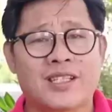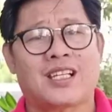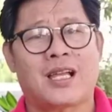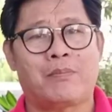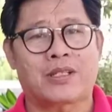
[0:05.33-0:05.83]

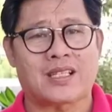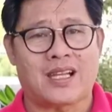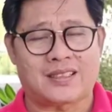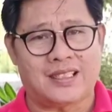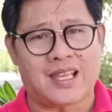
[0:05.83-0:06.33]
na nga ba si
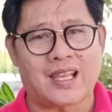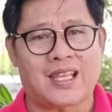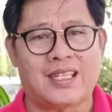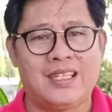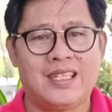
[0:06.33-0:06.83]
Ate
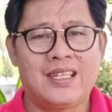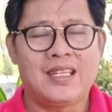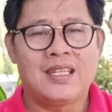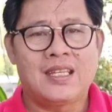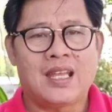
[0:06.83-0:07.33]
Guy?
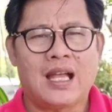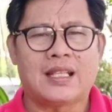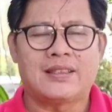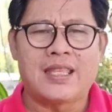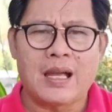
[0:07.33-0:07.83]

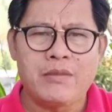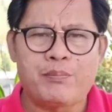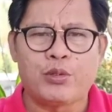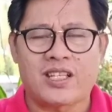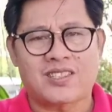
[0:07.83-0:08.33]
Ang
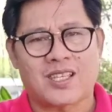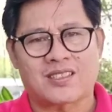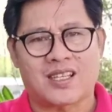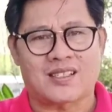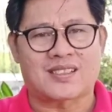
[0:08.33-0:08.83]
dami po
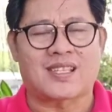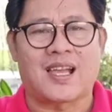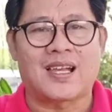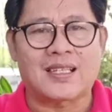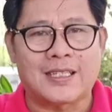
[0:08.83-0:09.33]
nagchat-chat sa
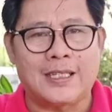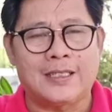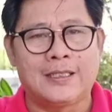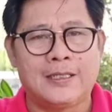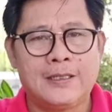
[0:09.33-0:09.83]

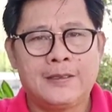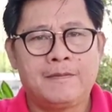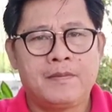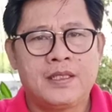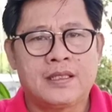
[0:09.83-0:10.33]
akin.
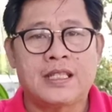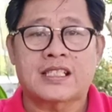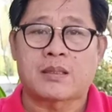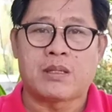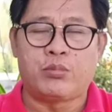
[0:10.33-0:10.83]

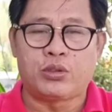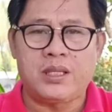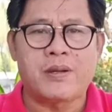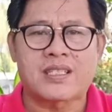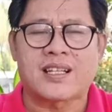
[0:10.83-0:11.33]
Nasa
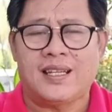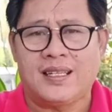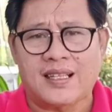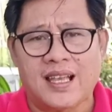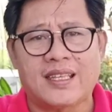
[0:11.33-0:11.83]
mabuti ba siyang
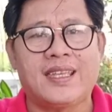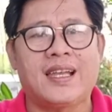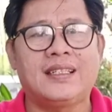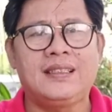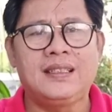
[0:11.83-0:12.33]

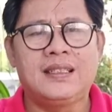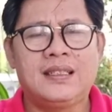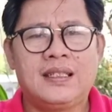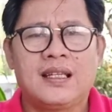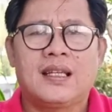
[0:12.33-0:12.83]
kalagayan?
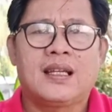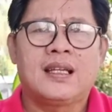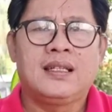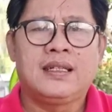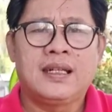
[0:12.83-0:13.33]

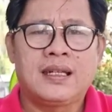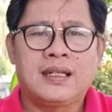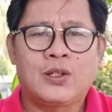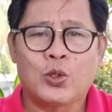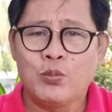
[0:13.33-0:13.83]

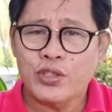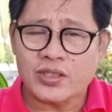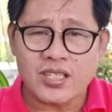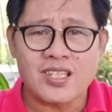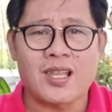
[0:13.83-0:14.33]

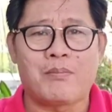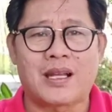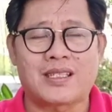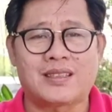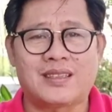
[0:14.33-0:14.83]
Kumusta siya?
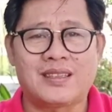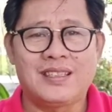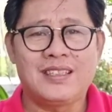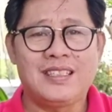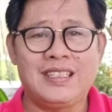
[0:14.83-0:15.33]
Bakit
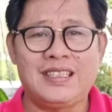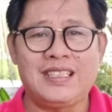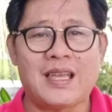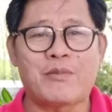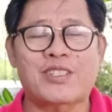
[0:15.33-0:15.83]

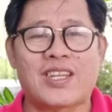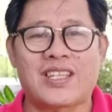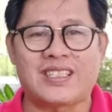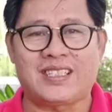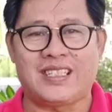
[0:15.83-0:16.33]
hindi namin
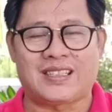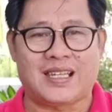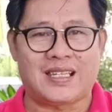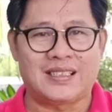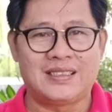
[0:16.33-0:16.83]
siya nakikita?